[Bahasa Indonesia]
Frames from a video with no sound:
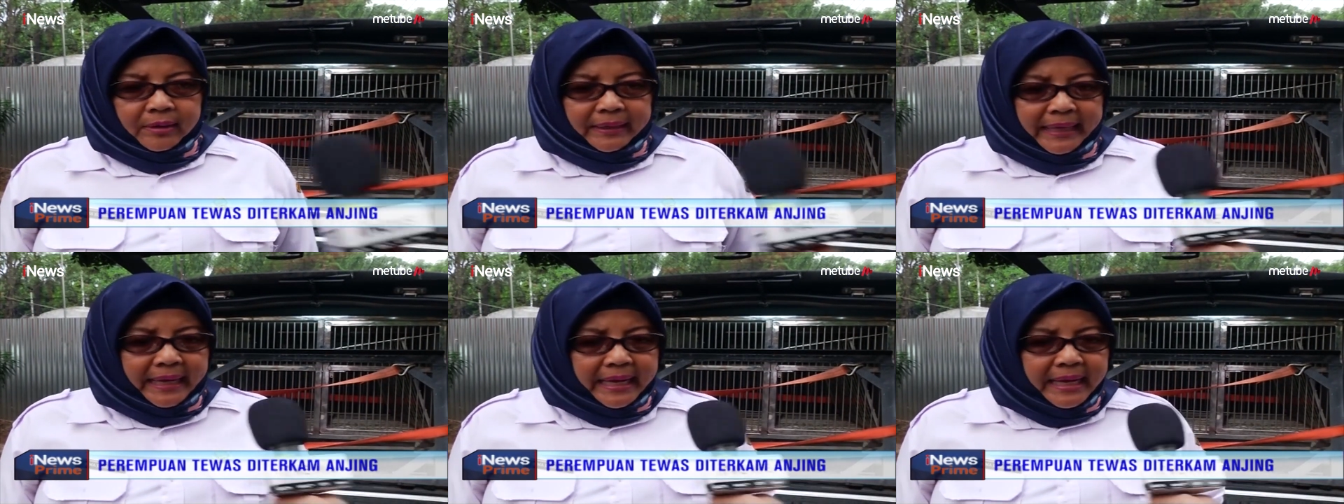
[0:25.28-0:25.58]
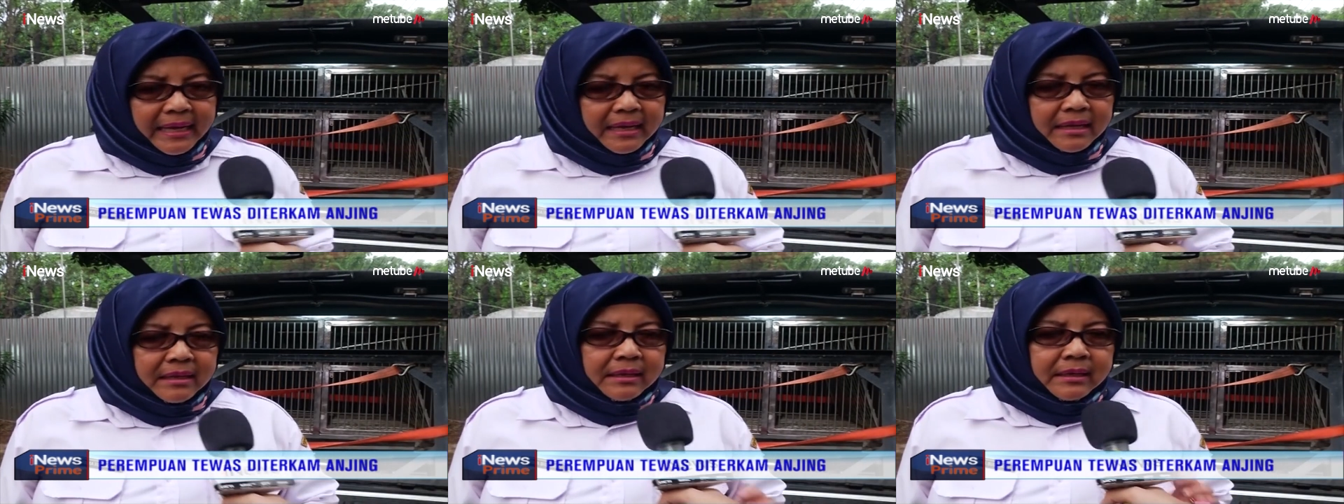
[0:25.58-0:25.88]
Oke.
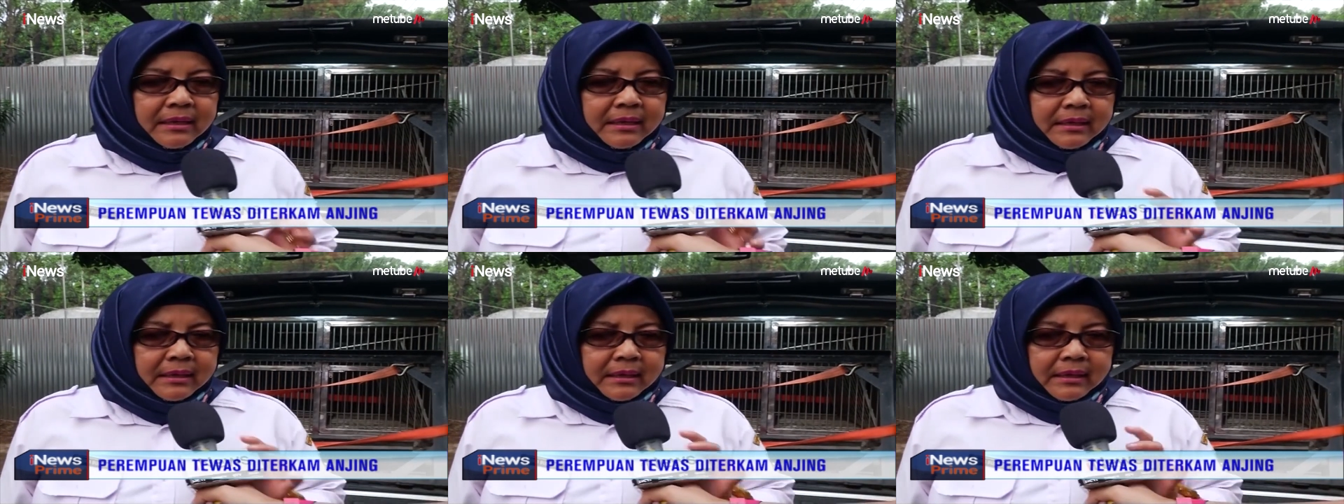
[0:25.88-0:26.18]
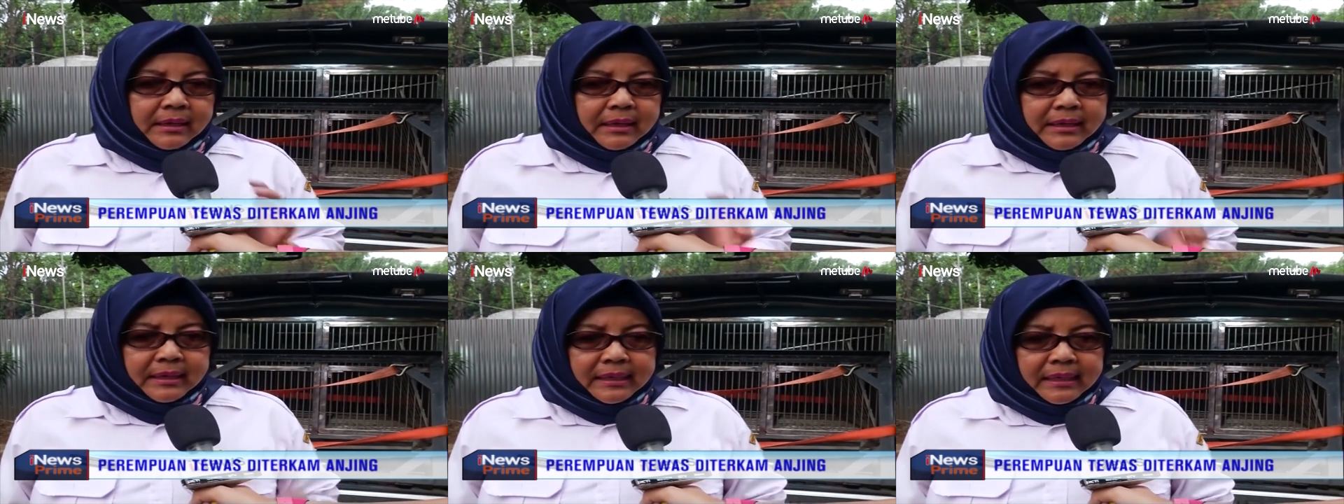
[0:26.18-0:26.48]
Okay
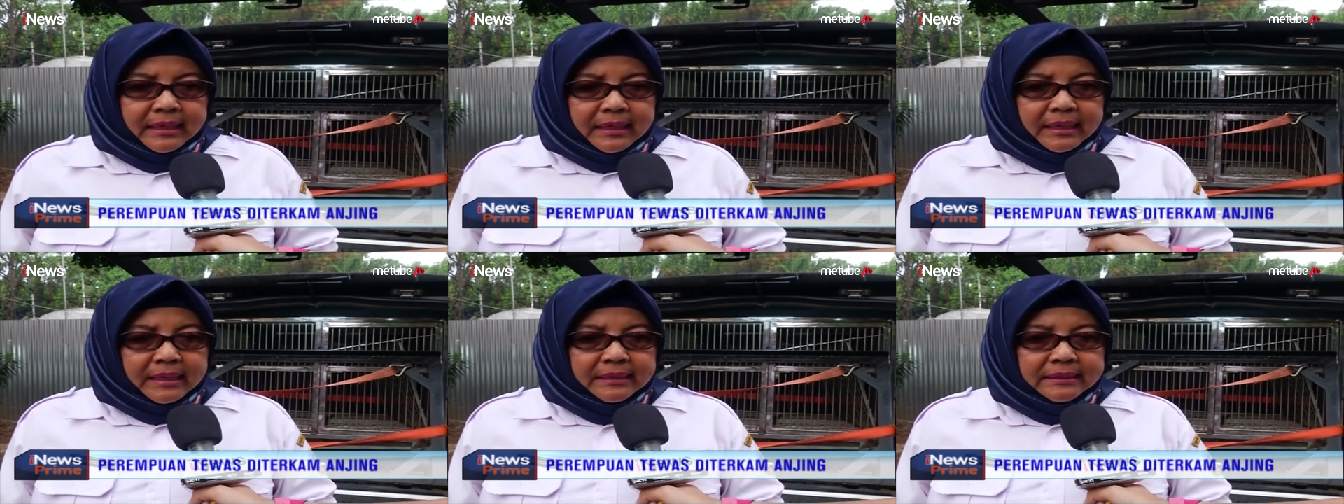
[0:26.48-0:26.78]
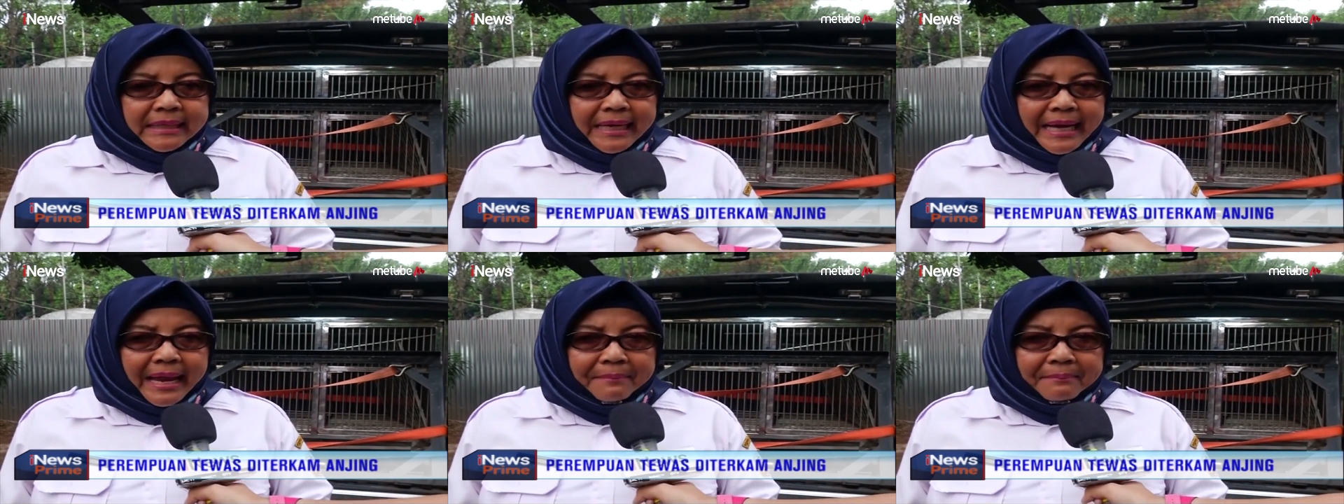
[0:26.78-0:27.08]
Eh,
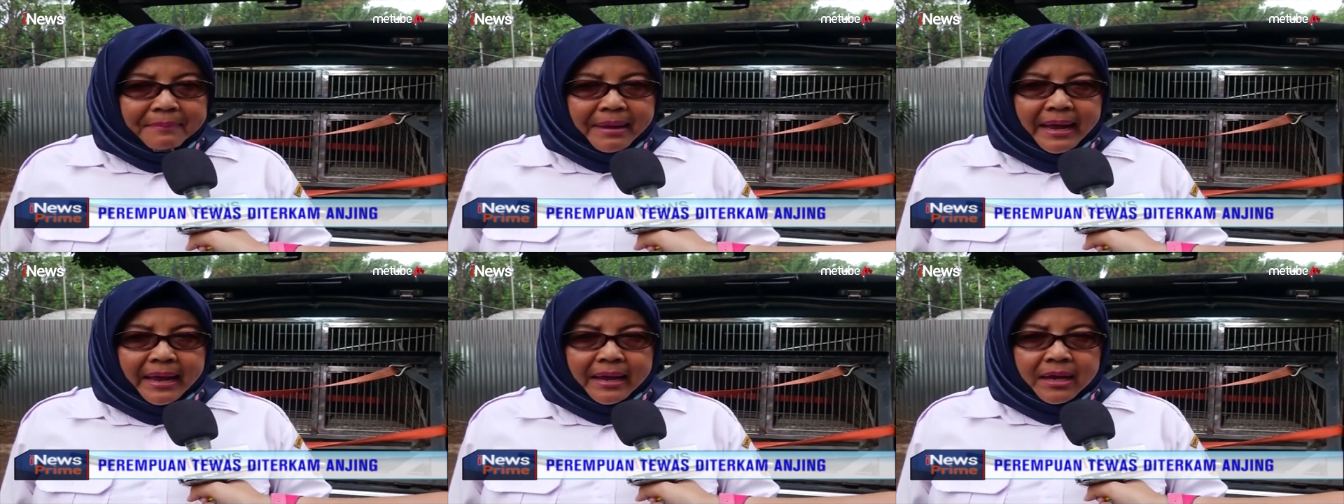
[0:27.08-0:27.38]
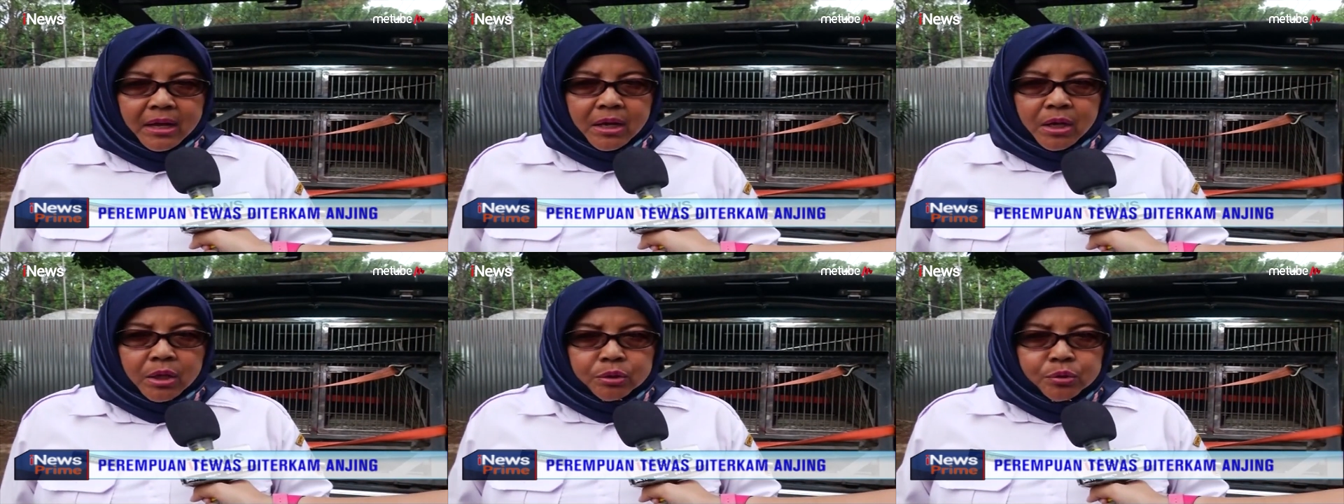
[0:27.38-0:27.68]
selama
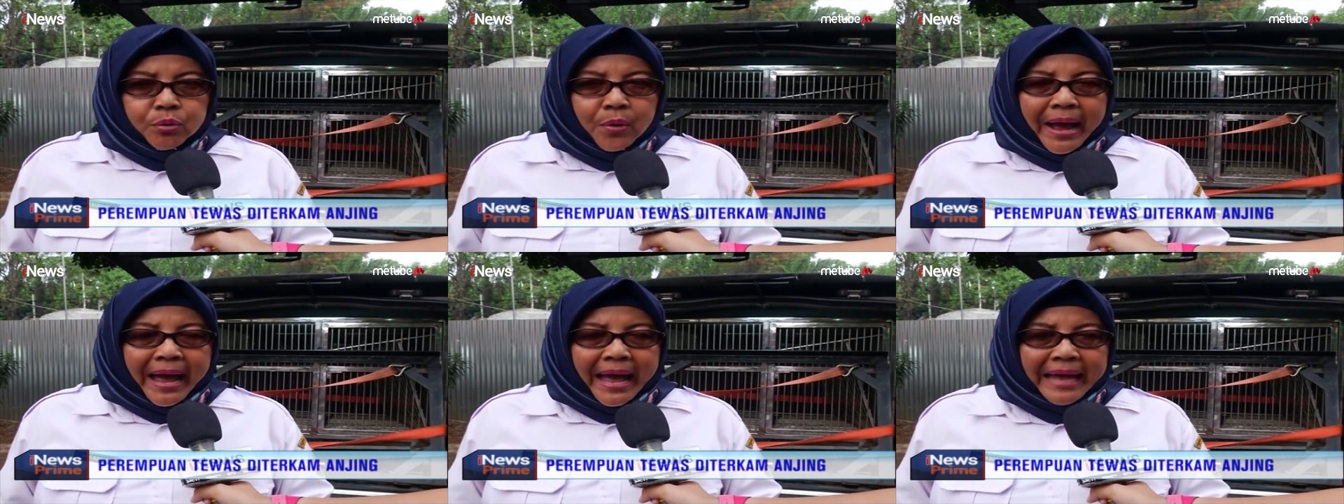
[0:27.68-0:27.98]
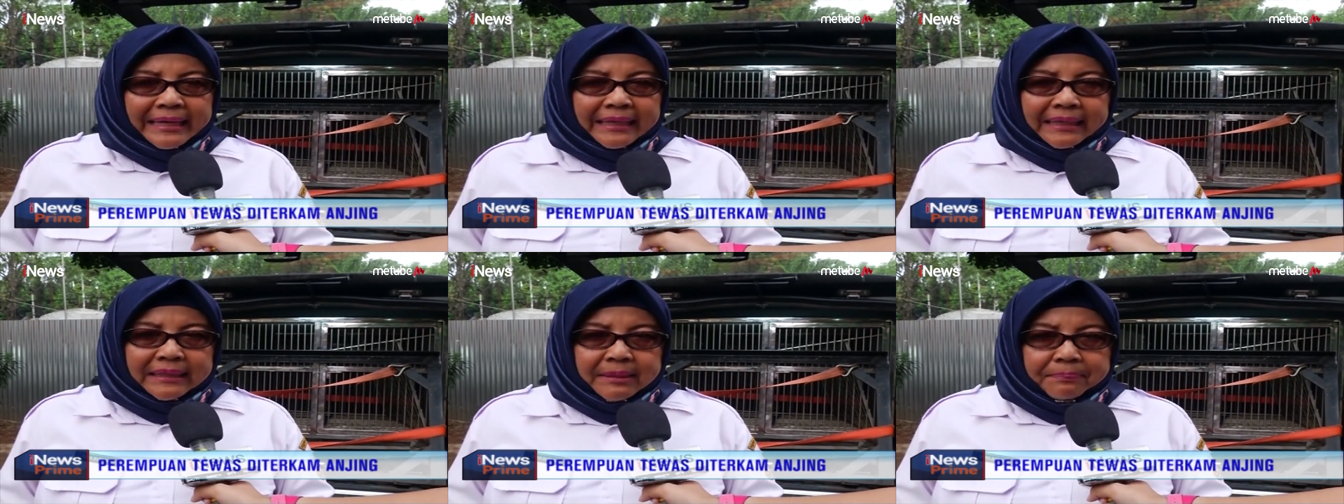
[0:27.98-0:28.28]
dua
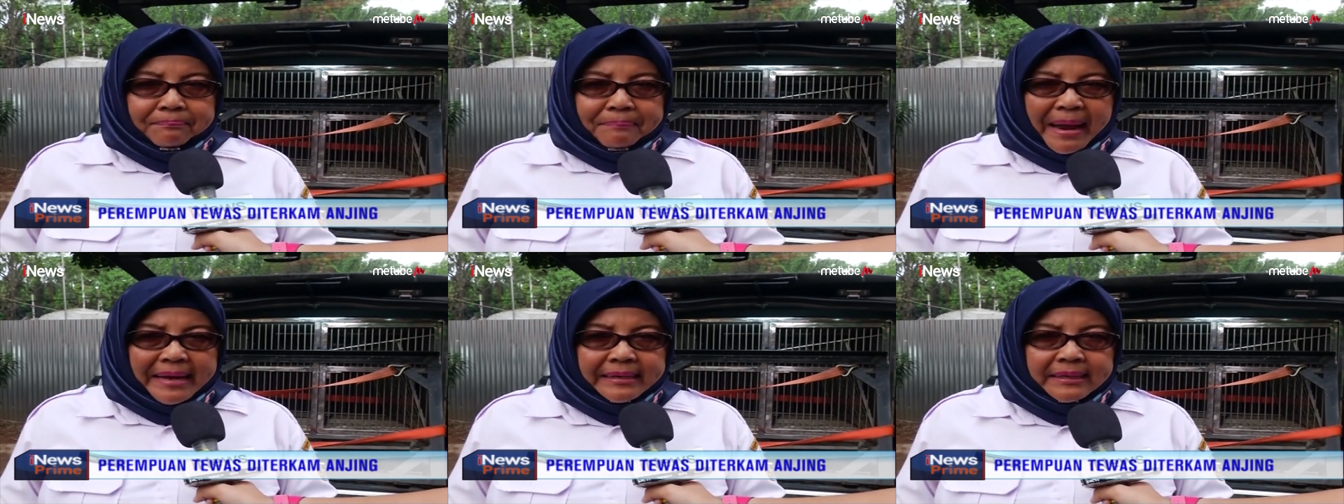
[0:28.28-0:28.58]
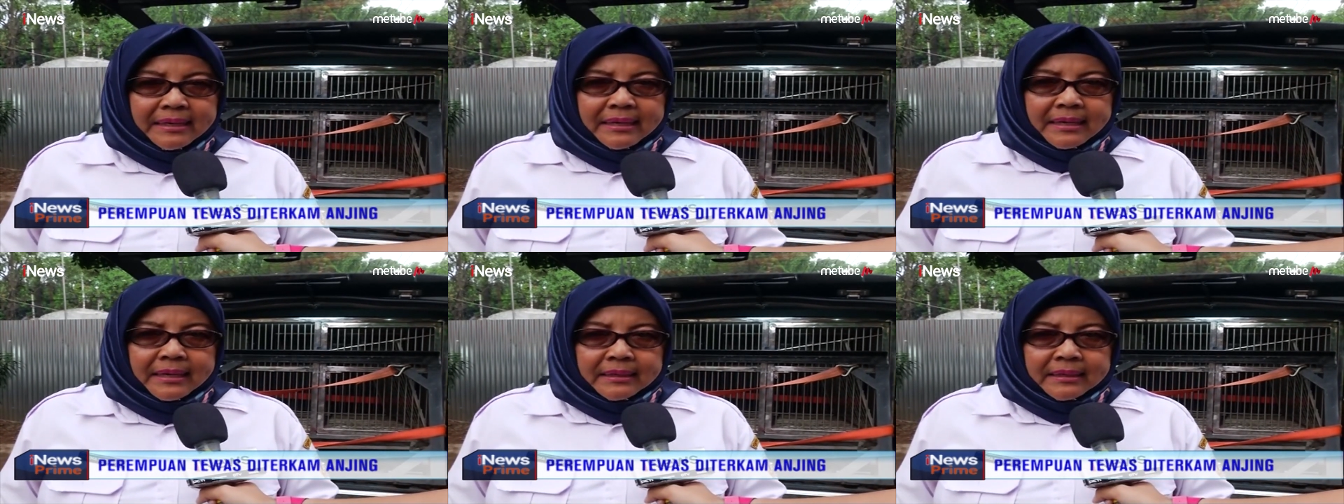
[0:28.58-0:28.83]
hari ke depan